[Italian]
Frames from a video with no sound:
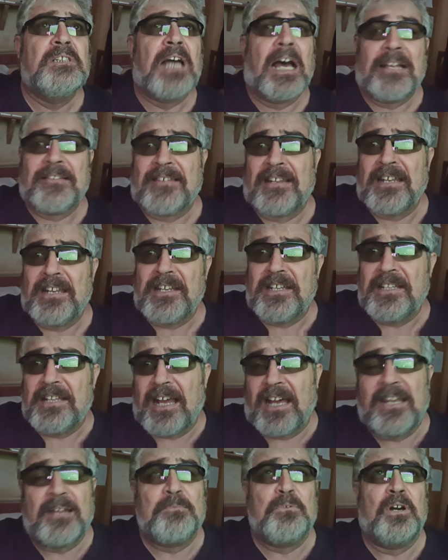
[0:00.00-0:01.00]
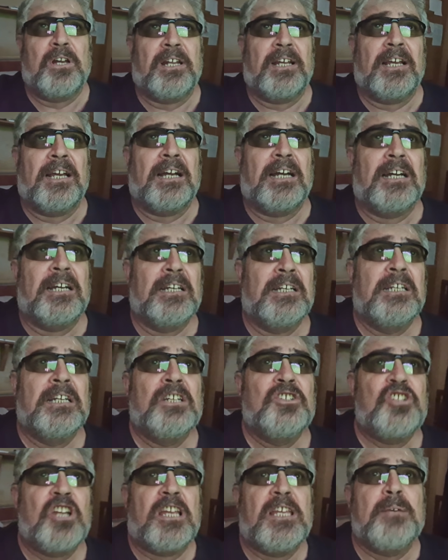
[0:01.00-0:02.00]
La Salernitana, poi, regà.
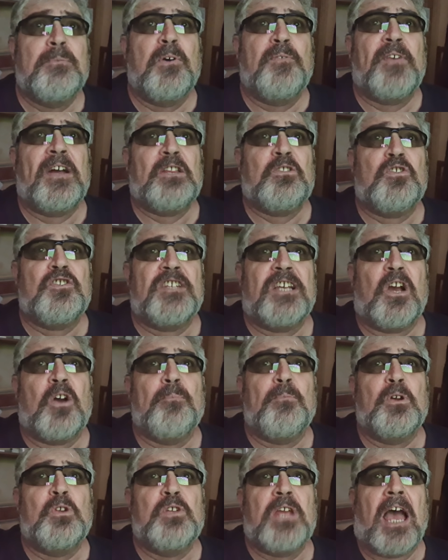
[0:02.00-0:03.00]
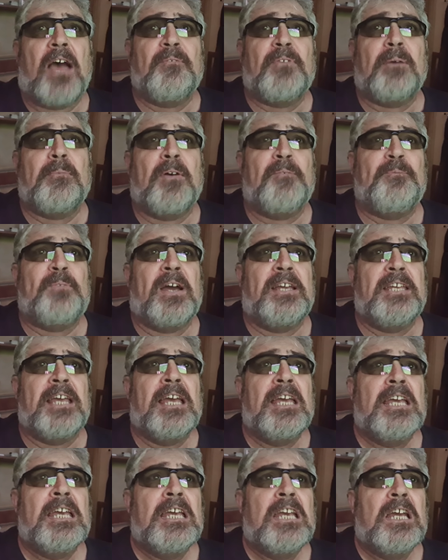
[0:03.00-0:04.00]
Cioè, gli abbiamo fatto secondo, non gliela famo a
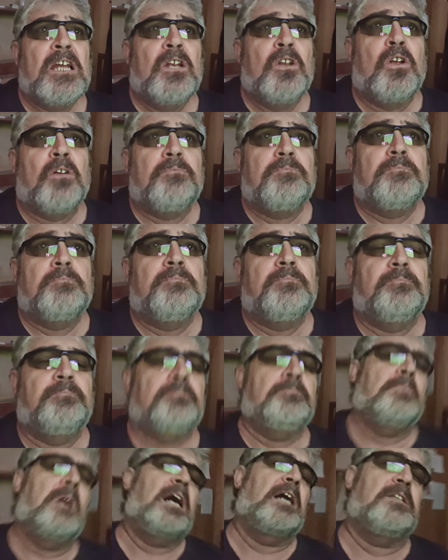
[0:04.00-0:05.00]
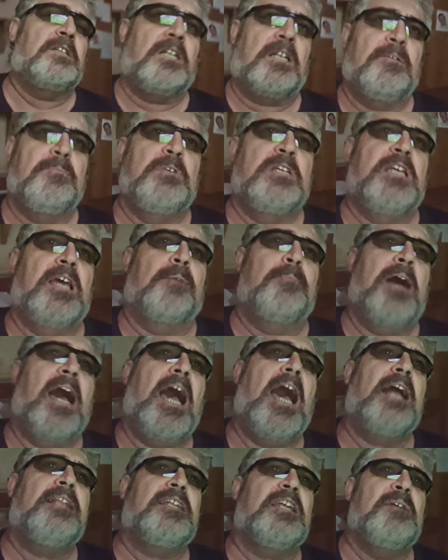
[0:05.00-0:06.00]
fargli... Lo... Madre mia,
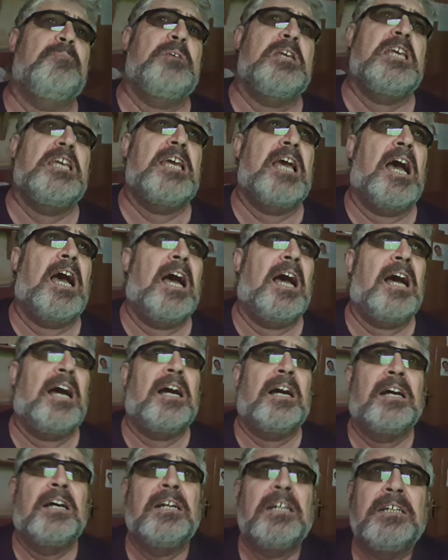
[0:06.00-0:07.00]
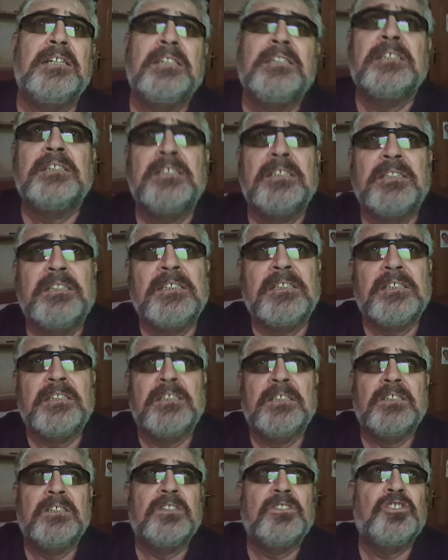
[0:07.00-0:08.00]
madre mia!
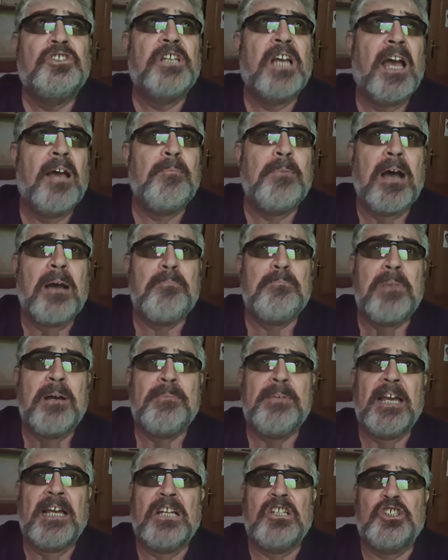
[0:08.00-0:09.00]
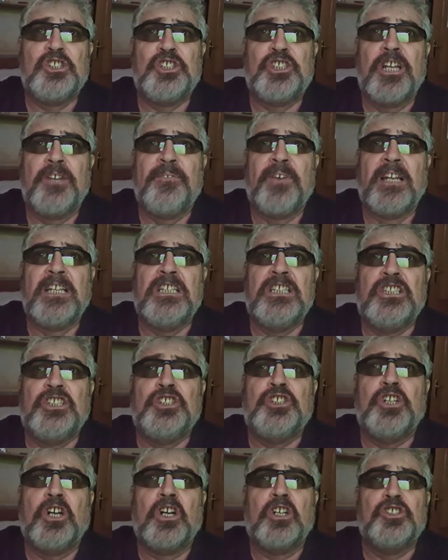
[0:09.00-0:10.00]
Cioè, mamma mia, che
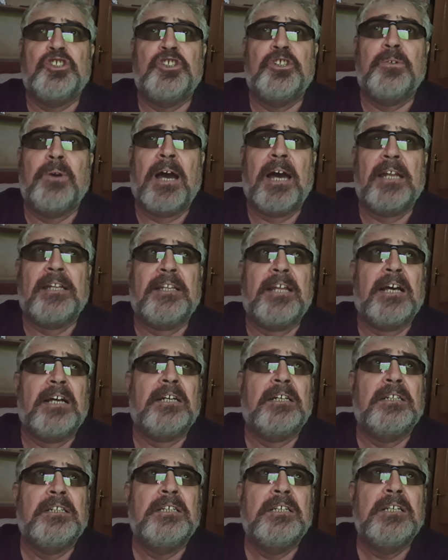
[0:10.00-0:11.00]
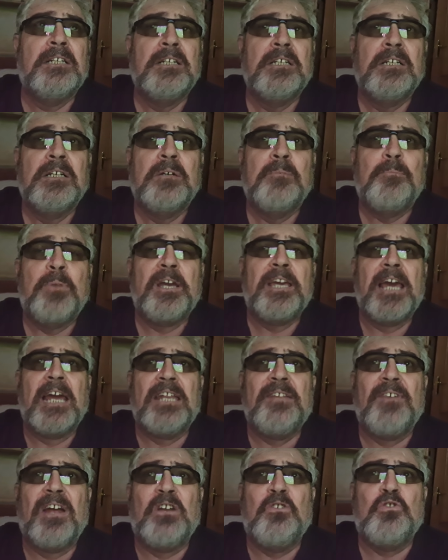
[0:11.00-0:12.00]
encefalitici oggi, guarda. Poi
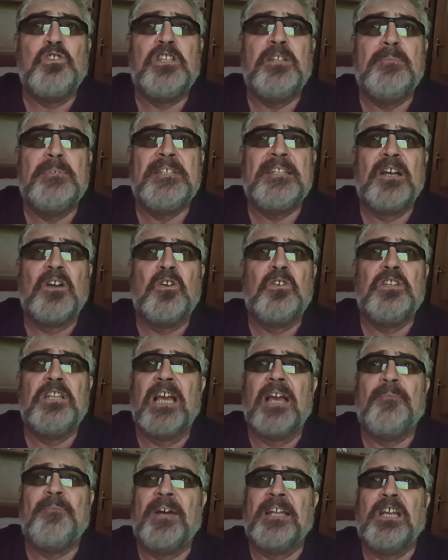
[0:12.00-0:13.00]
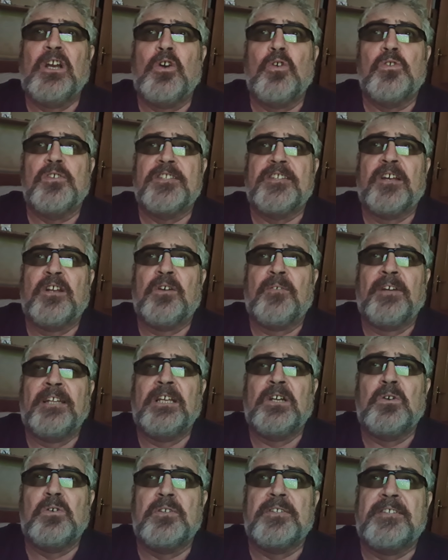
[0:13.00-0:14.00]
arrivi all'ultimi secondi che fate corsa, no?
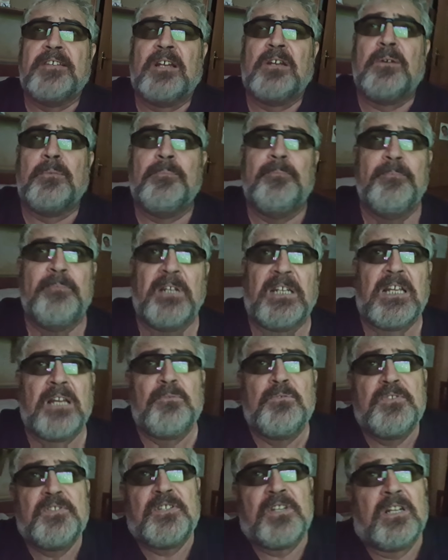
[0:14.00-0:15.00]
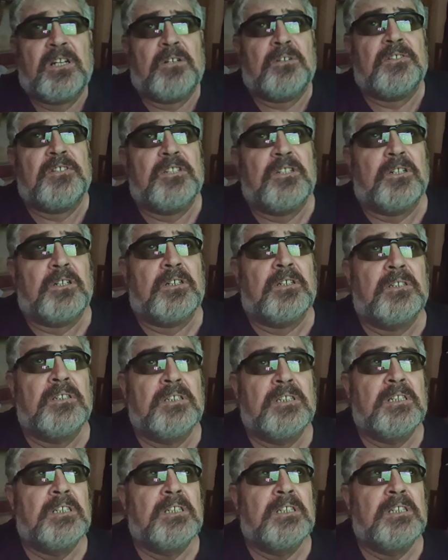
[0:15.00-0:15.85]
Fate corsa, no? Perché funziona così, no?